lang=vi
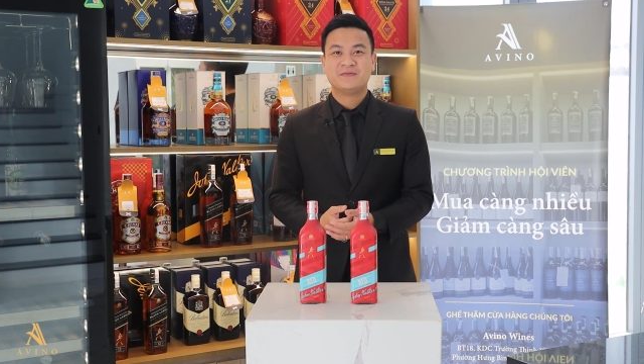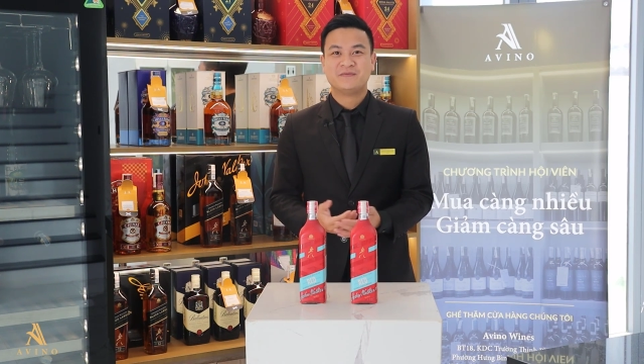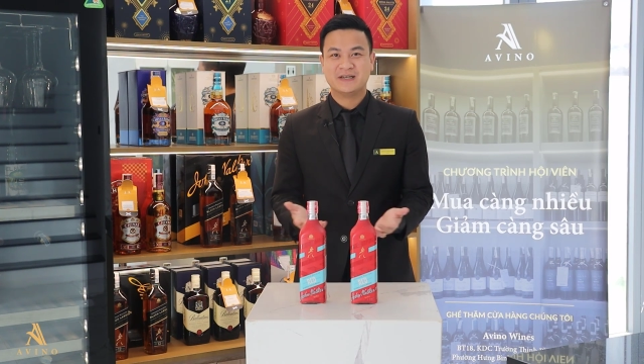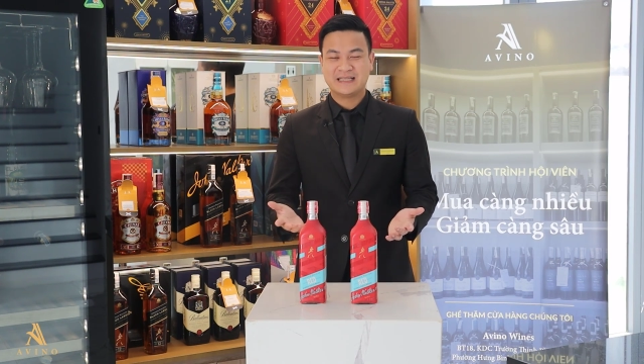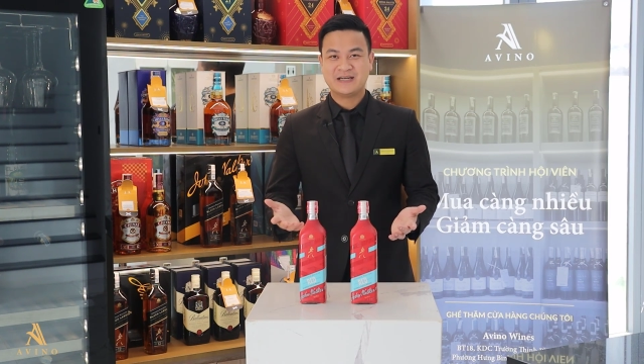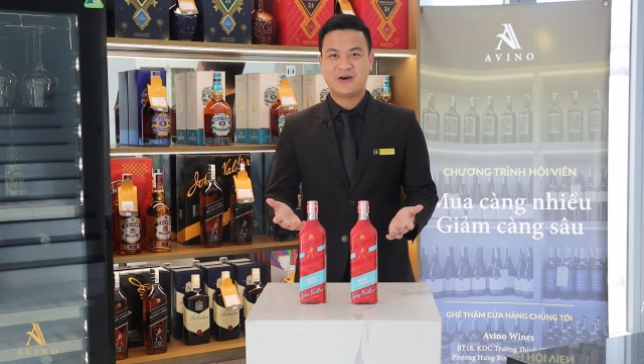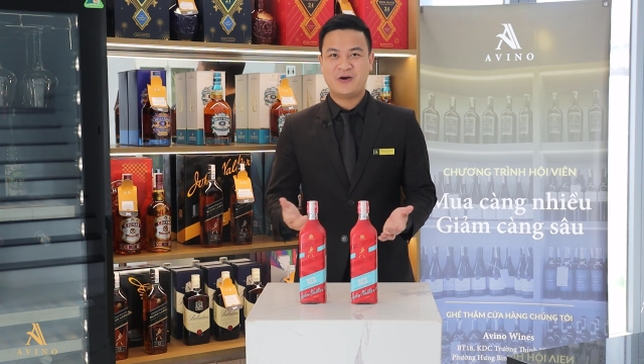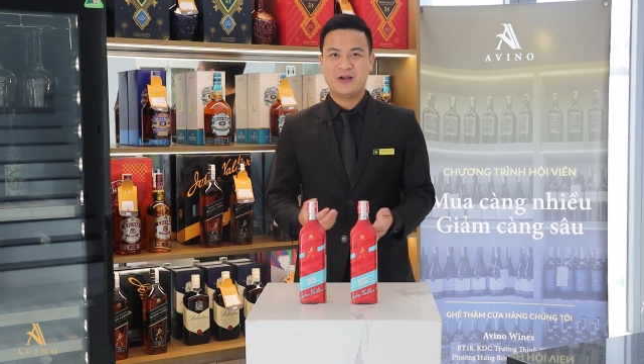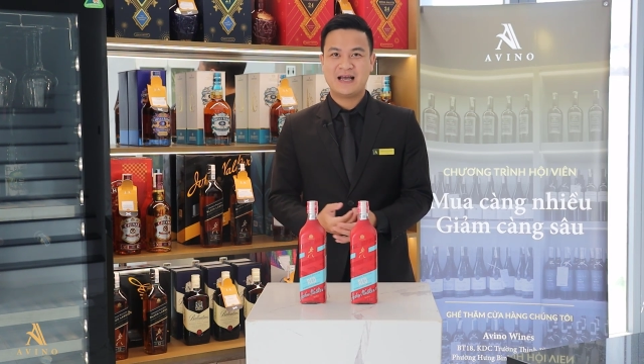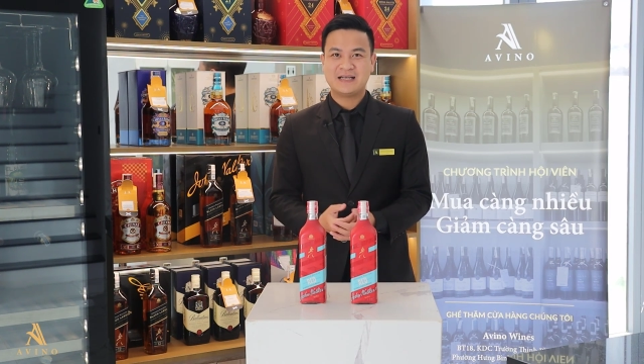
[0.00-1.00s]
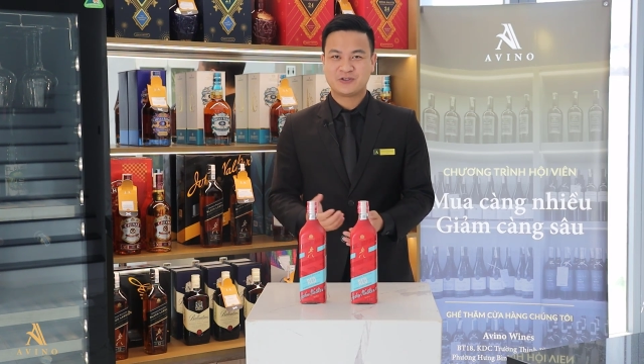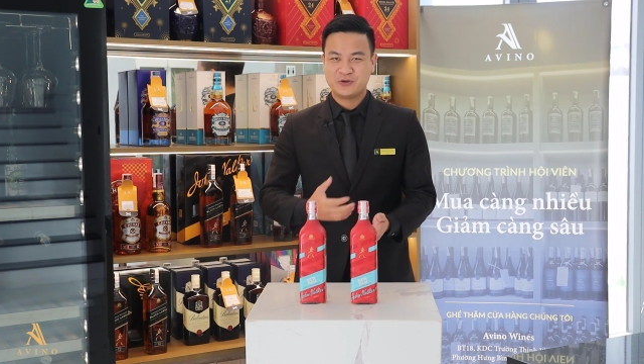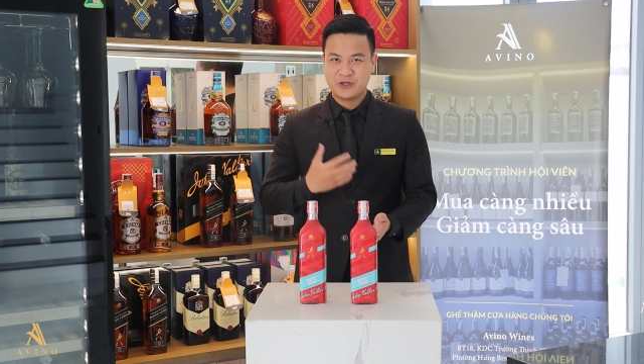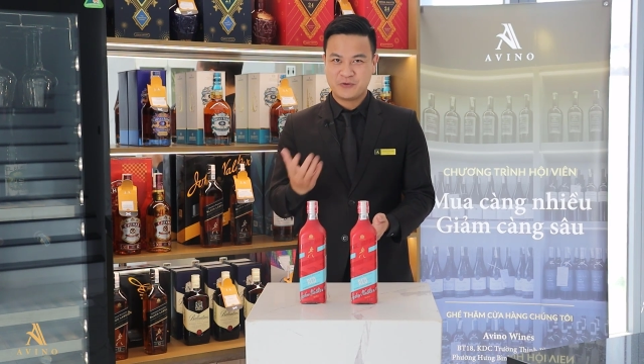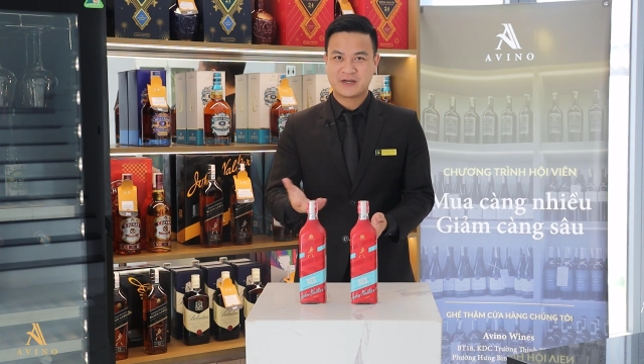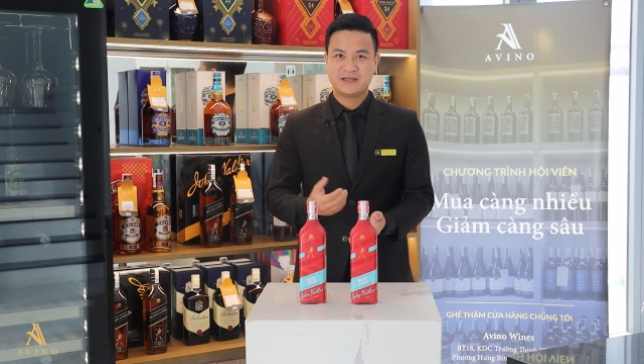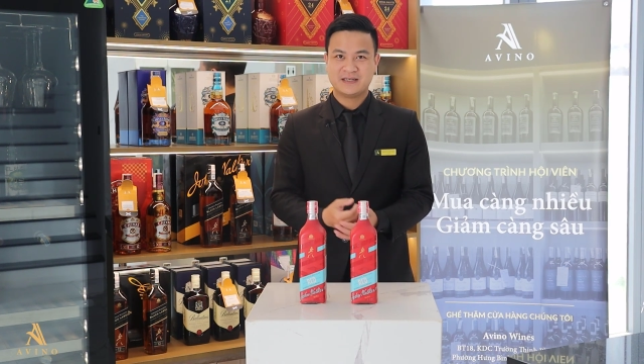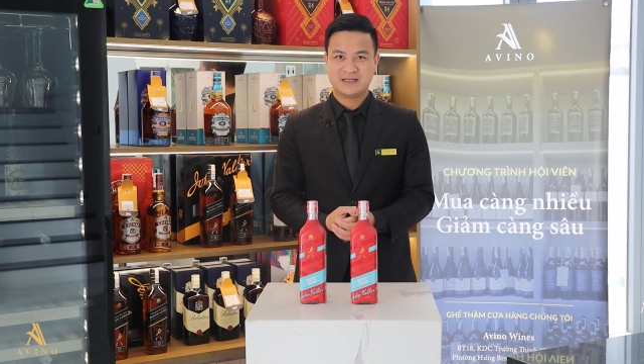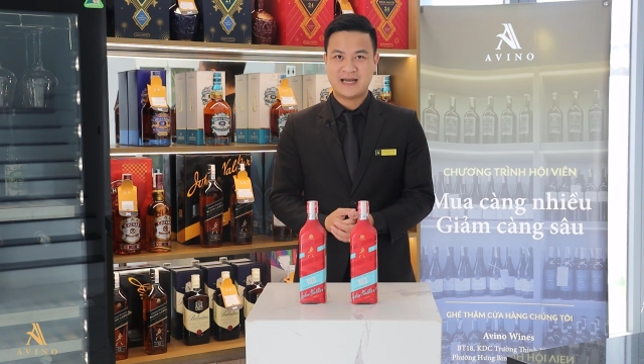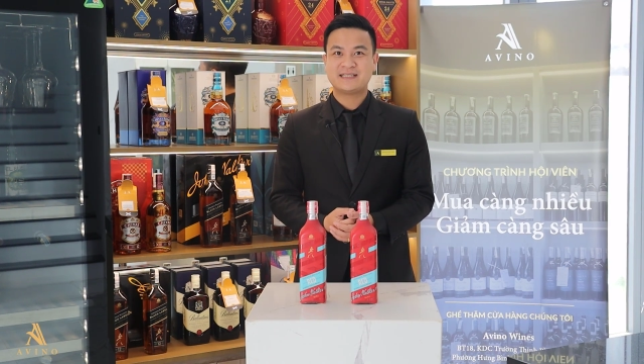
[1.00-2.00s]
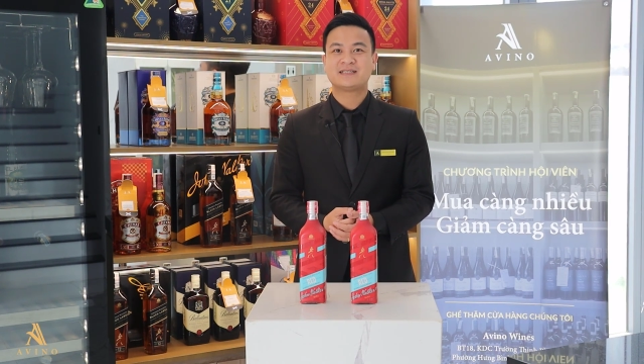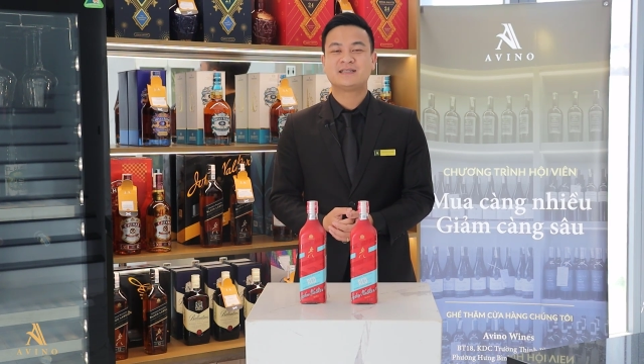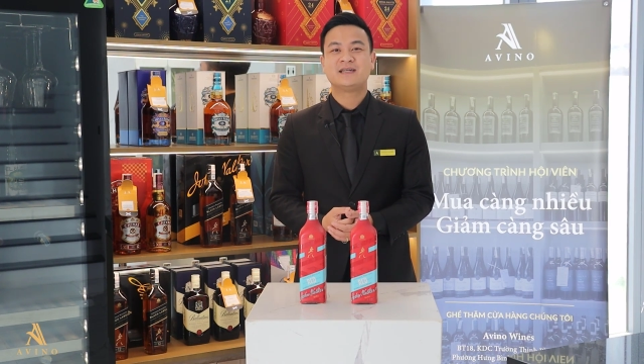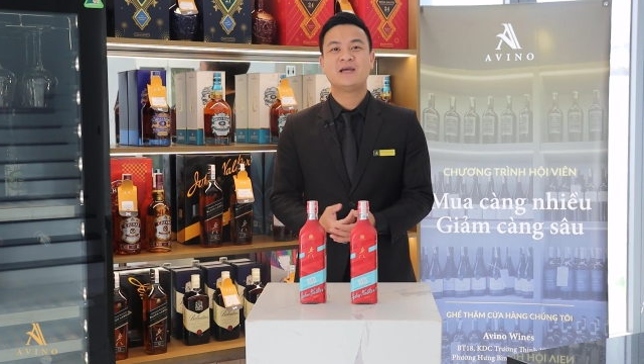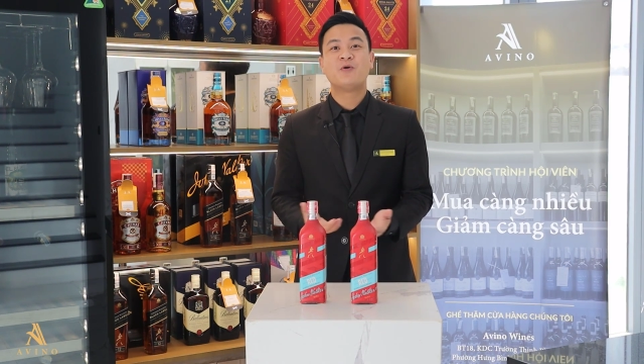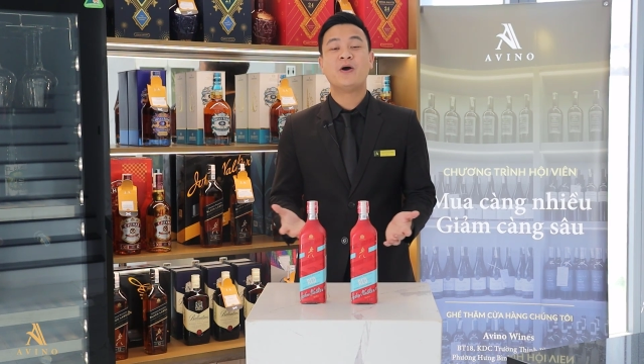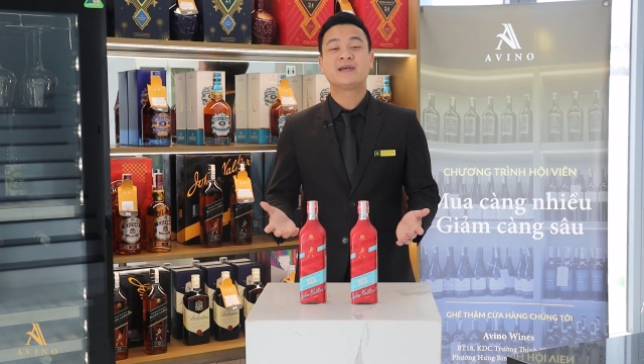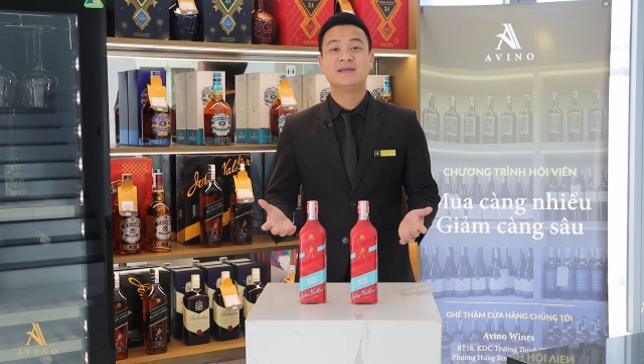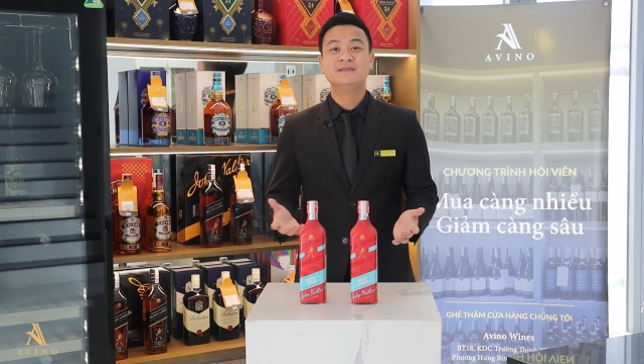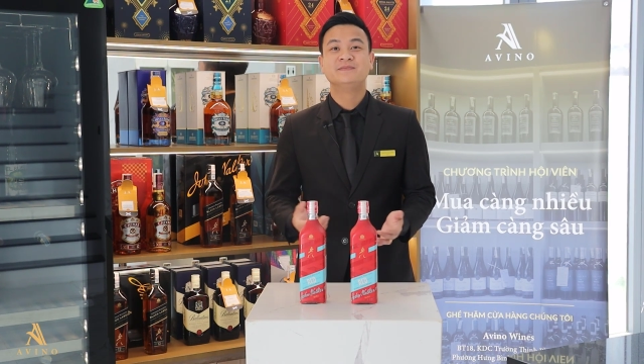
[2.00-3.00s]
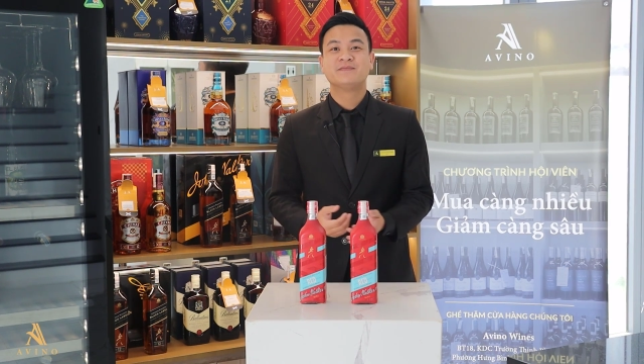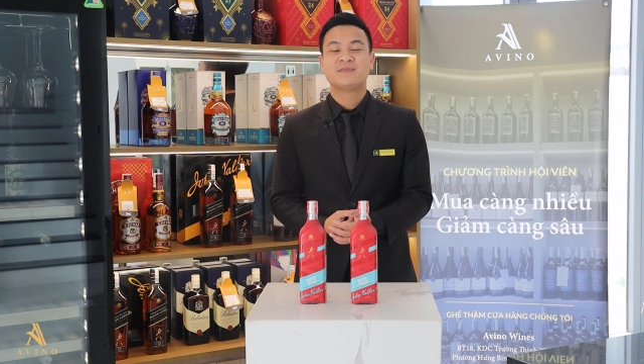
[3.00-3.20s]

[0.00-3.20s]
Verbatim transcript: với tên gọi là Johnny Walker Red Label Icon